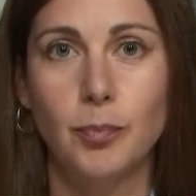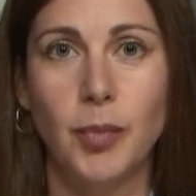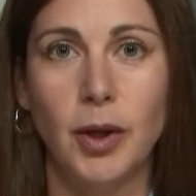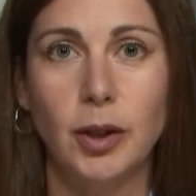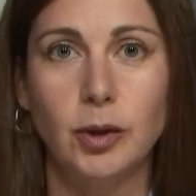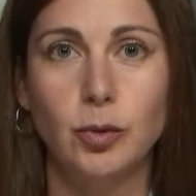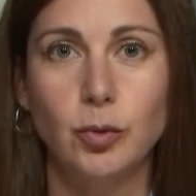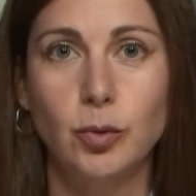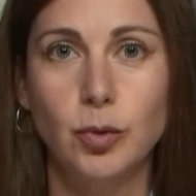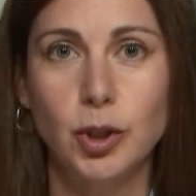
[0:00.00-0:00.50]

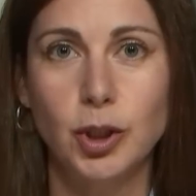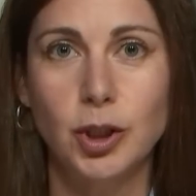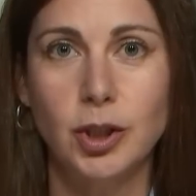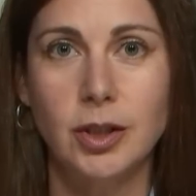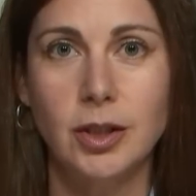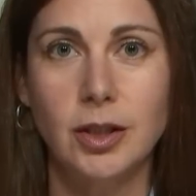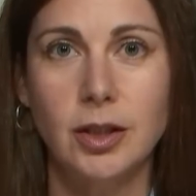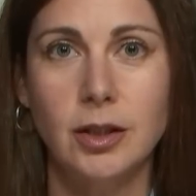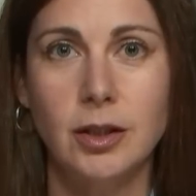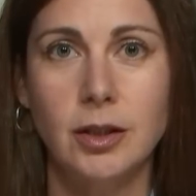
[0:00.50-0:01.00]

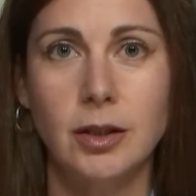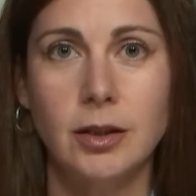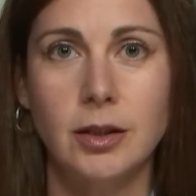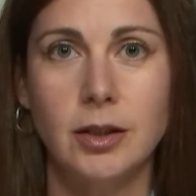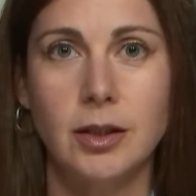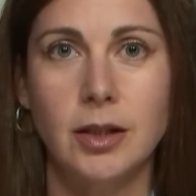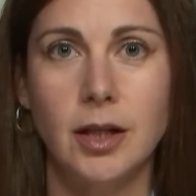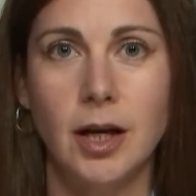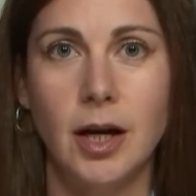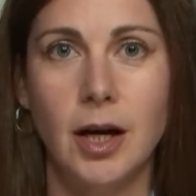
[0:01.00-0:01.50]
подушки
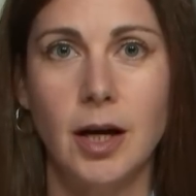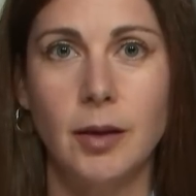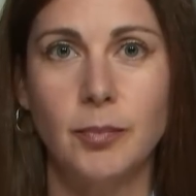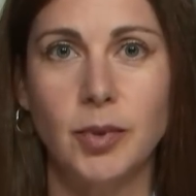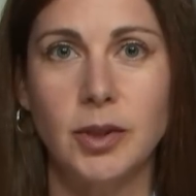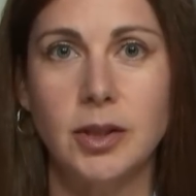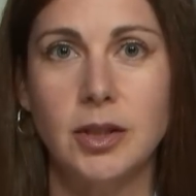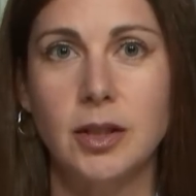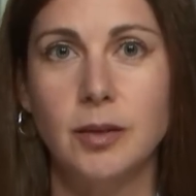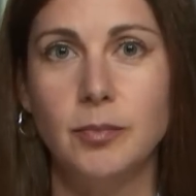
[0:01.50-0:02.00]
для
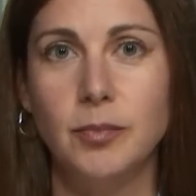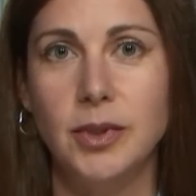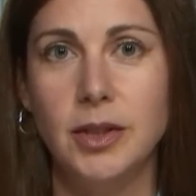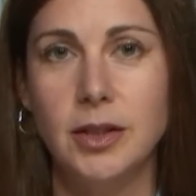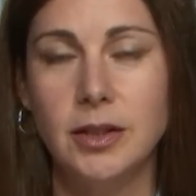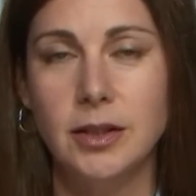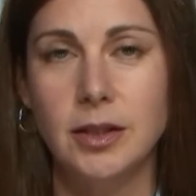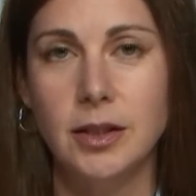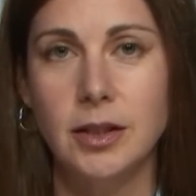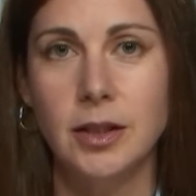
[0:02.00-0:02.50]

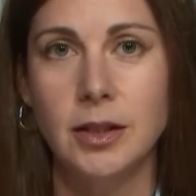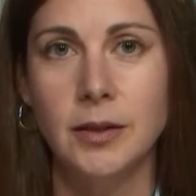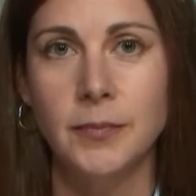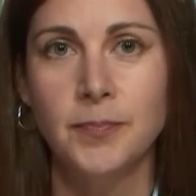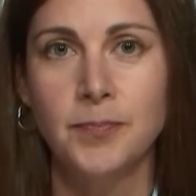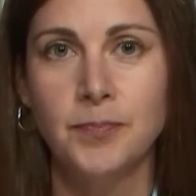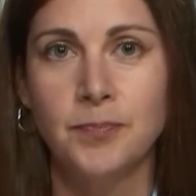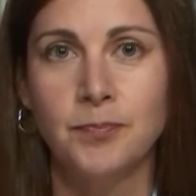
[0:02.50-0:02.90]
потребителей,